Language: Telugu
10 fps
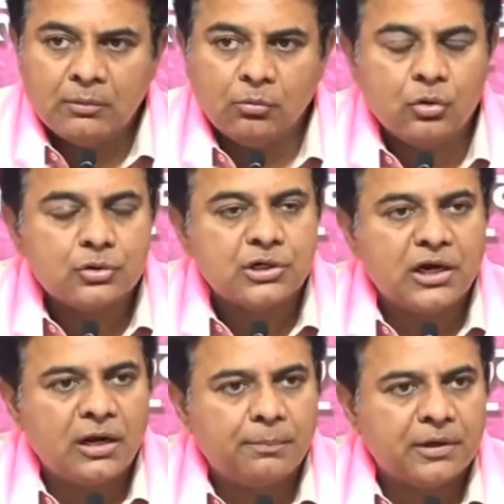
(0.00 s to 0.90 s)
ఈ మూడు
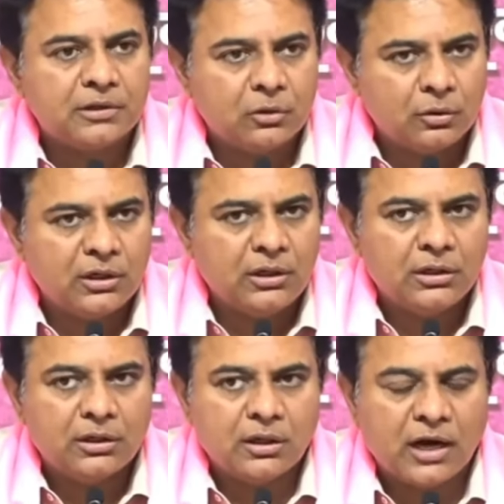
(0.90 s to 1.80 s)
జిల్లాల పరిధిలోని
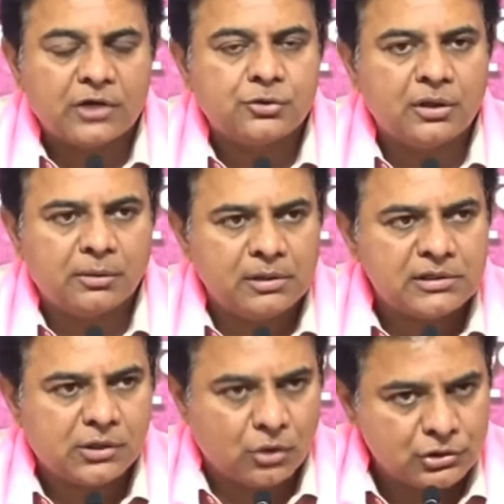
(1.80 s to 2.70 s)
గ్రాడ్యుయేట్
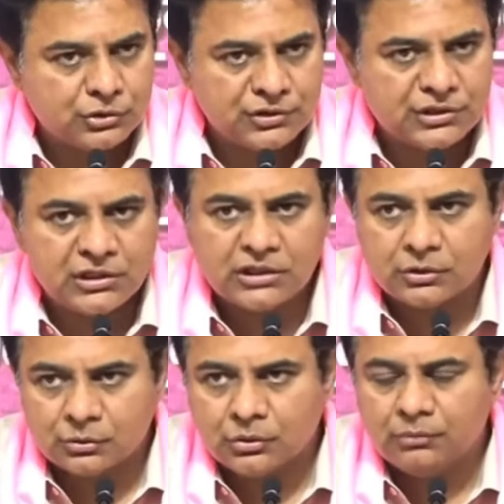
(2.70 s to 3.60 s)
ఎమ్మెల్సీ కాన్స్టిట్యున్సీ
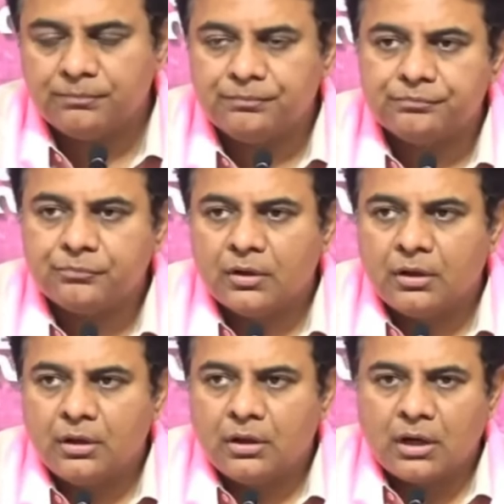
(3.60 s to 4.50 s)
ఏదైతే ఉందో
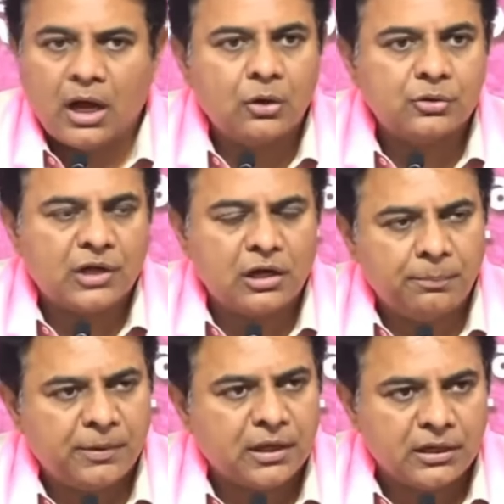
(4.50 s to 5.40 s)
నాలుగు
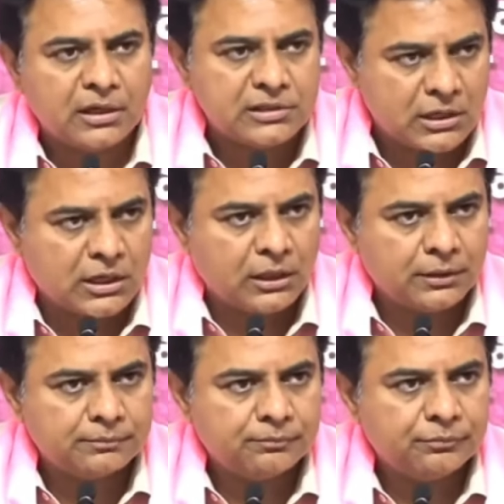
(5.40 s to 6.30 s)
సార్లు ఇప్పటికి ఎన్నికలు
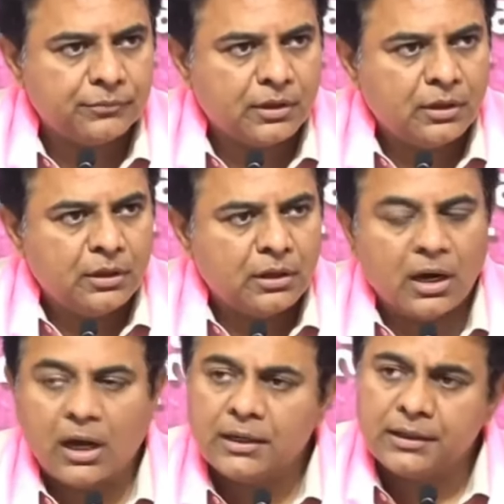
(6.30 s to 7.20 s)
జరిగినాయి
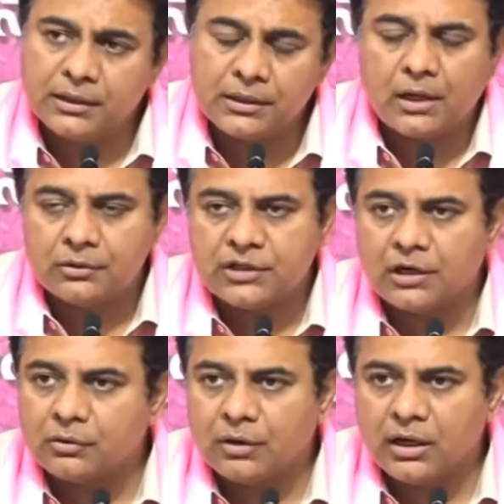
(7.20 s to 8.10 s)
నాలుగింటికి నాలుగు
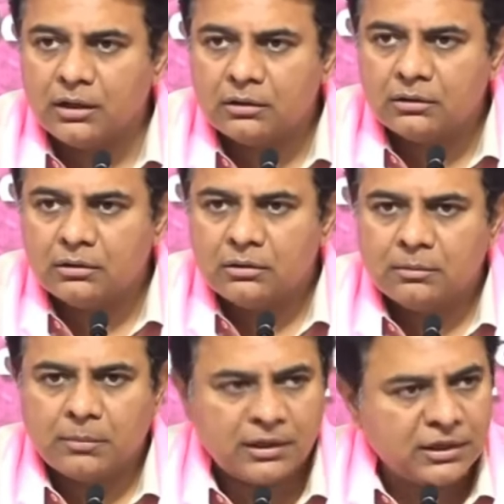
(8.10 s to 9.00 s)
సార్లు కూడా
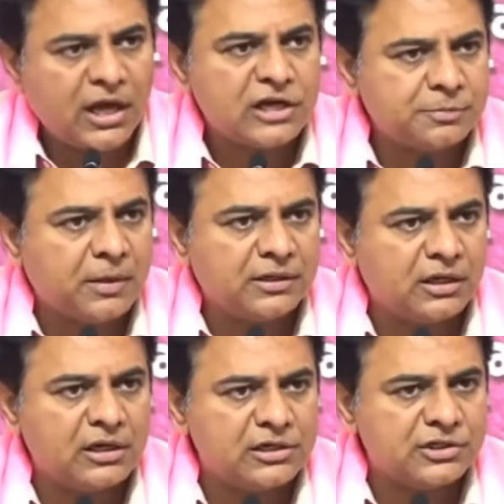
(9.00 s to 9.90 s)
మరి టీఆర్ఎస్
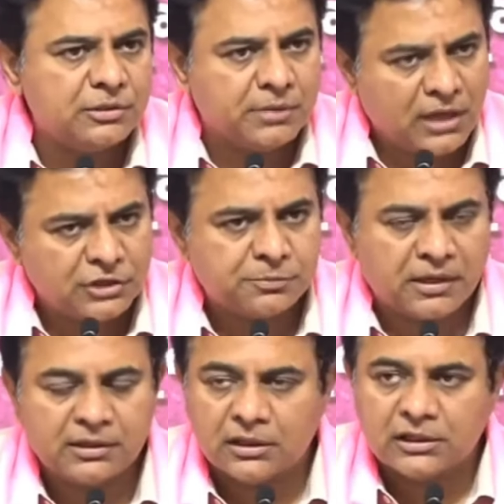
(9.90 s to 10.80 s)
పార్టీయే గెలిచింది బీఆర్ఎస్
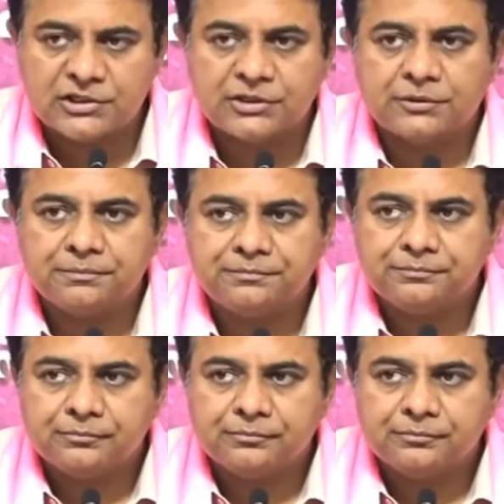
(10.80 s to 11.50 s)
పార్టీయే గెలిచింది